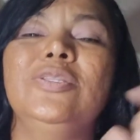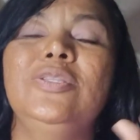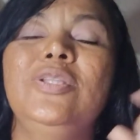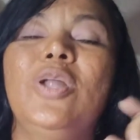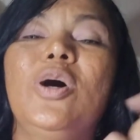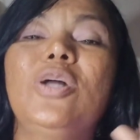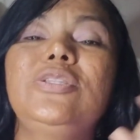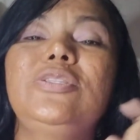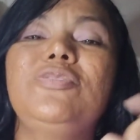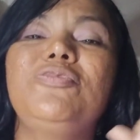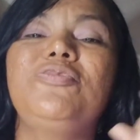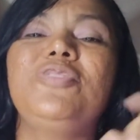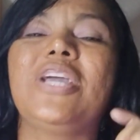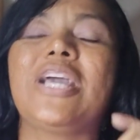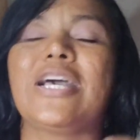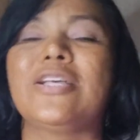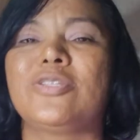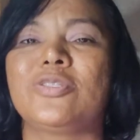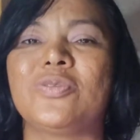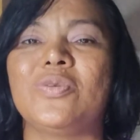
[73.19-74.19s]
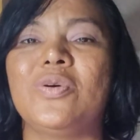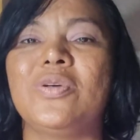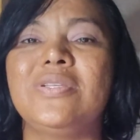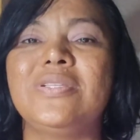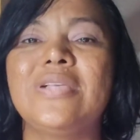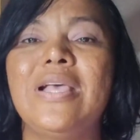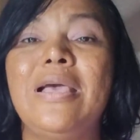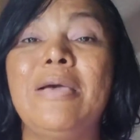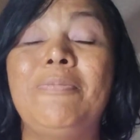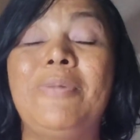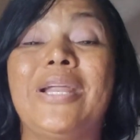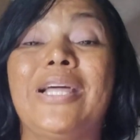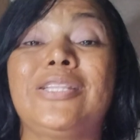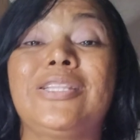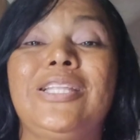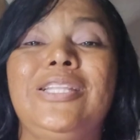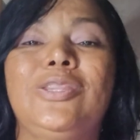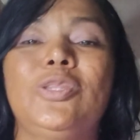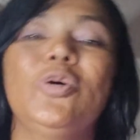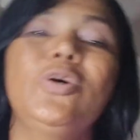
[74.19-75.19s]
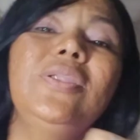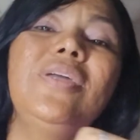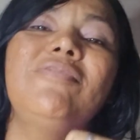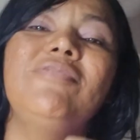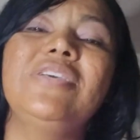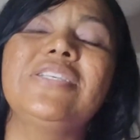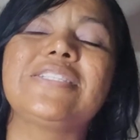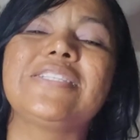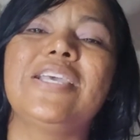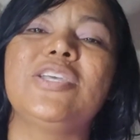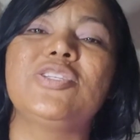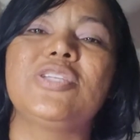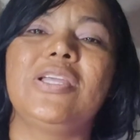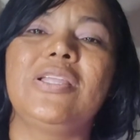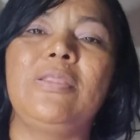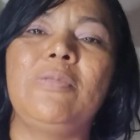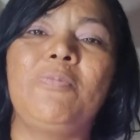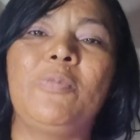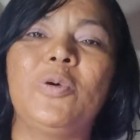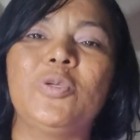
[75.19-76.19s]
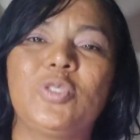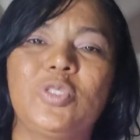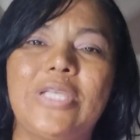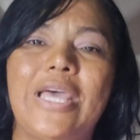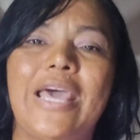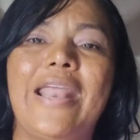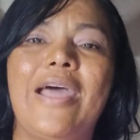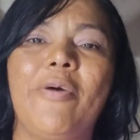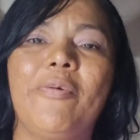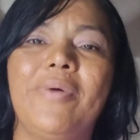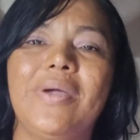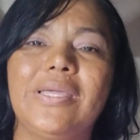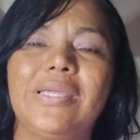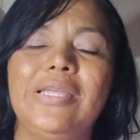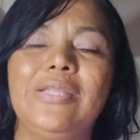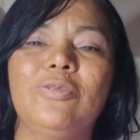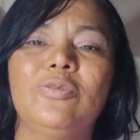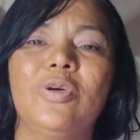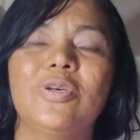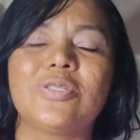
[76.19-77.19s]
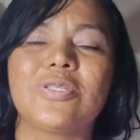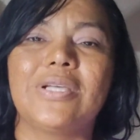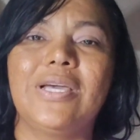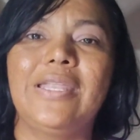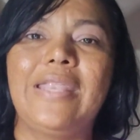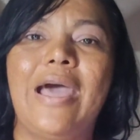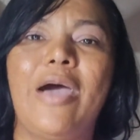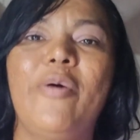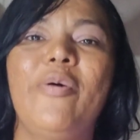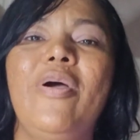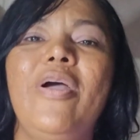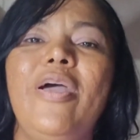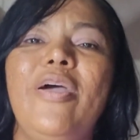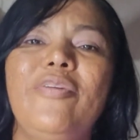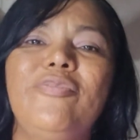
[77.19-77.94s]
notificações para que toda vez que a gente postar algo aqui no nosso canal,